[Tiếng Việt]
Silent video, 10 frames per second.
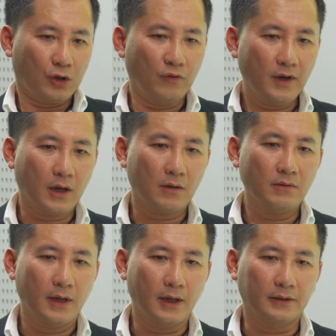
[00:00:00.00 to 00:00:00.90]
đối với cả công
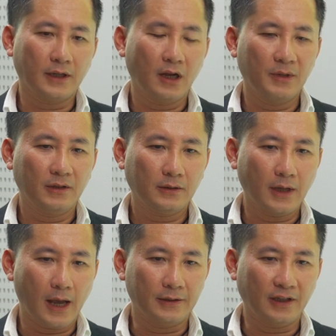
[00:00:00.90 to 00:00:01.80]
nghệ telematics
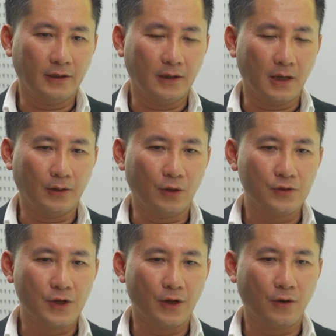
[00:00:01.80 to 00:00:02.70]
này thì à, nó
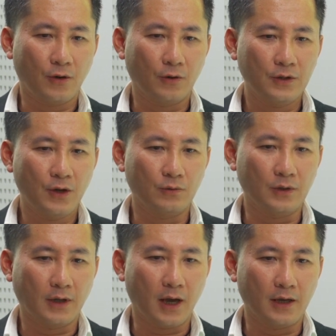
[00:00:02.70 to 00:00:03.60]
sẽ có nhiều
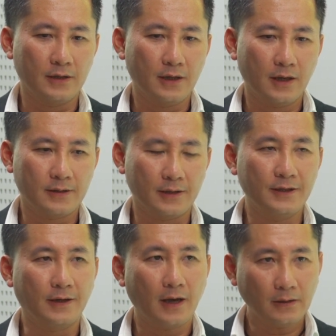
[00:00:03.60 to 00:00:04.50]
những cái à, giá
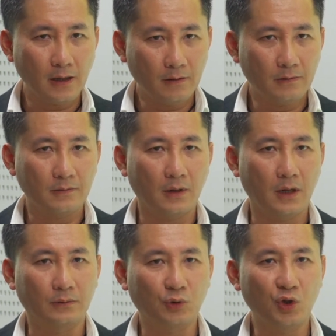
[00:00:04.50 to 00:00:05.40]
trị khác nhau
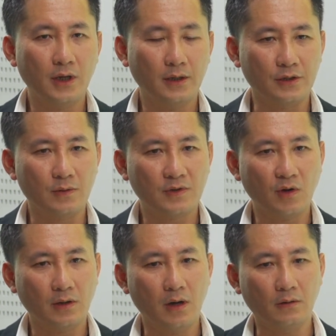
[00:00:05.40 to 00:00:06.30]
à, tuy nhiên ở trong giai
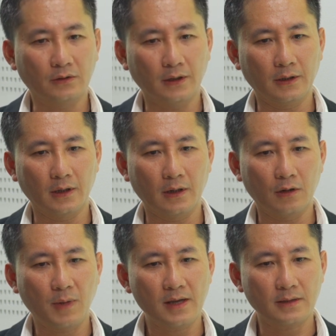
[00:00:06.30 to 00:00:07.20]
đoạn đầu thì à,
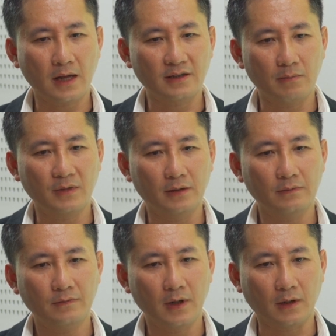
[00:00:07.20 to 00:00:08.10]
Opes đang nhắm
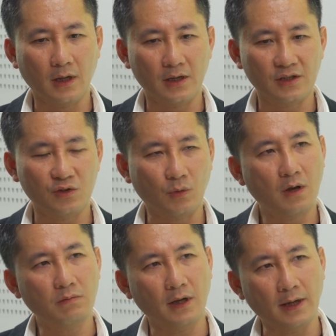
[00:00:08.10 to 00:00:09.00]
đến việc là sử dụng cái
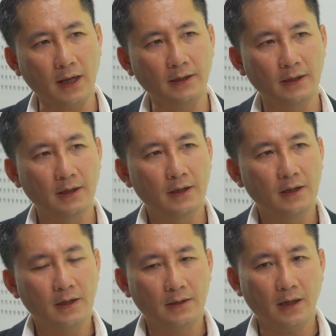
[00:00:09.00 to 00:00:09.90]
công nghệ này
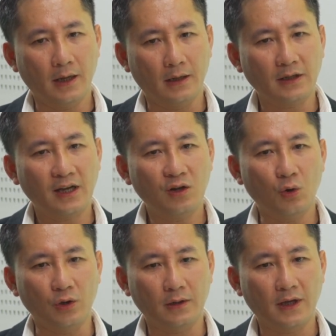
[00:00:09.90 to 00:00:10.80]
để thay
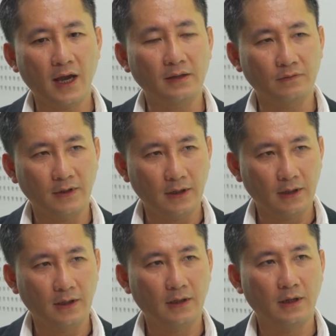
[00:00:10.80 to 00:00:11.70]
đổi cái hành
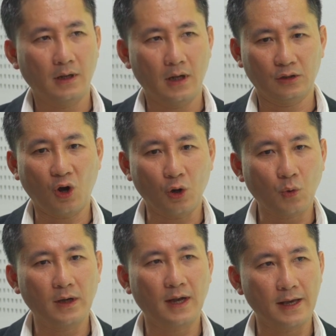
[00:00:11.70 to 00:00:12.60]
vi à, thói
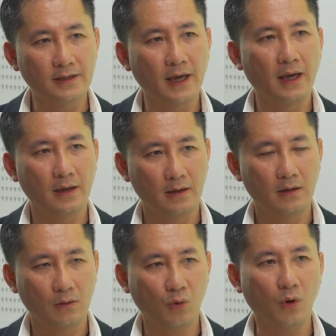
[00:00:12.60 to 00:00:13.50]
quen lái xe
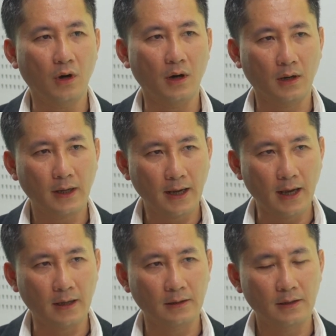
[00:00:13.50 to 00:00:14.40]
của khách
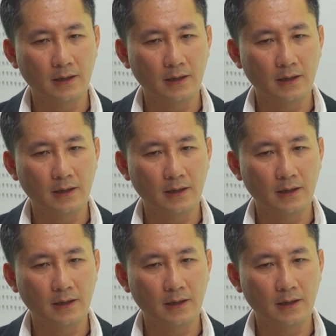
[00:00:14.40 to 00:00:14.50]
hàng